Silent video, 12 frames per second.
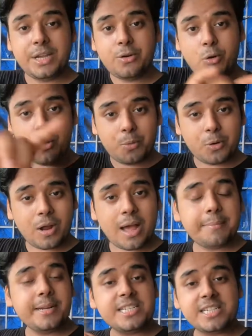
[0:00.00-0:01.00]
ये गोप्रो का
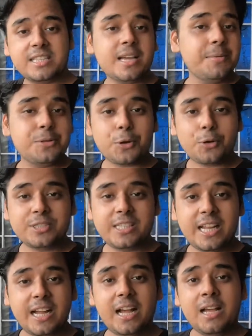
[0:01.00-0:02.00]
आपने जितना भी शॉट्स
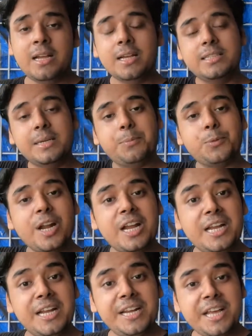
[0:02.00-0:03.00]
देखा ये पूरा
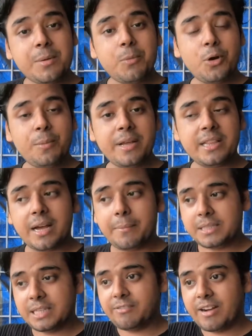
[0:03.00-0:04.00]
लीनियर मोड में था
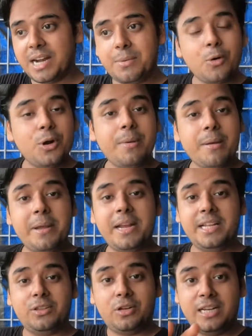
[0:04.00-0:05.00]
मतलब वाइड मोड में भी
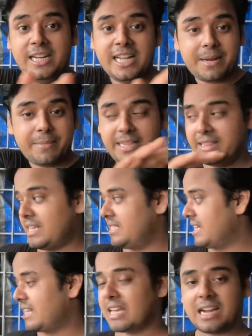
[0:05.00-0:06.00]
नहीं तो लीनियर में इतना
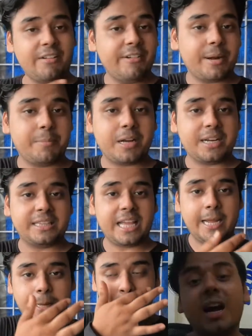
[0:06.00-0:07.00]
ज़्यादा कवर अप करता
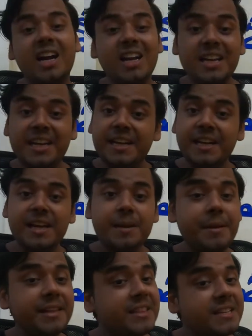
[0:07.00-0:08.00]
है अगर लीनियर
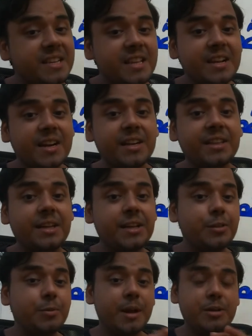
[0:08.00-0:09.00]
में इतना ज़्यादा करता है
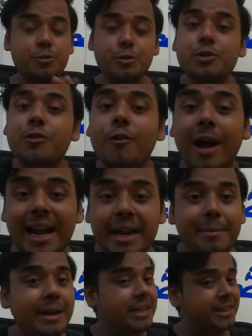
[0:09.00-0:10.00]
तो भाई सोचो वाइड
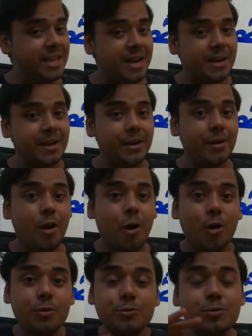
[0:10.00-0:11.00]
में कितना करेगा
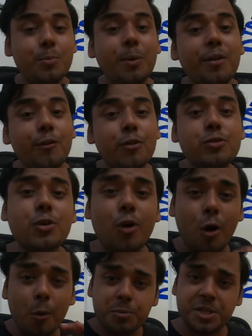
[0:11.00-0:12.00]
और सुपर व्यू जो
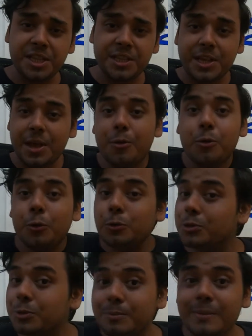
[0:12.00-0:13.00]
ऑप्शन दिया है
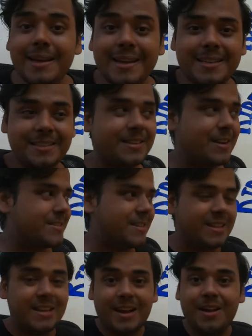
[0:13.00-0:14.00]
उसमें कितना
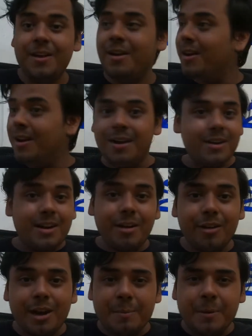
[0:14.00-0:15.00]
ज़्यादा
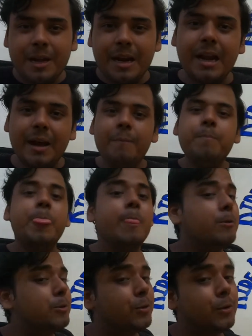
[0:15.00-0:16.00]
कवर अप करेगा
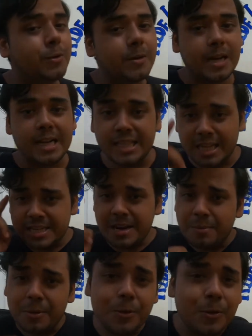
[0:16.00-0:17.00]
तो अंदाज़ा
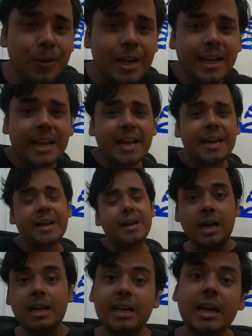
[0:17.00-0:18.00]
आप लोगों को लग गया रहेगा
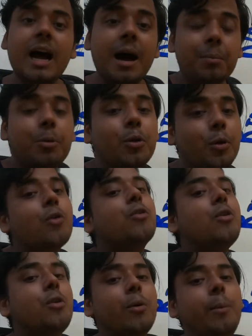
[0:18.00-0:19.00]
अगर आप लोगों
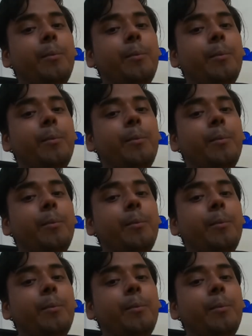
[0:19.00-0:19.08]
को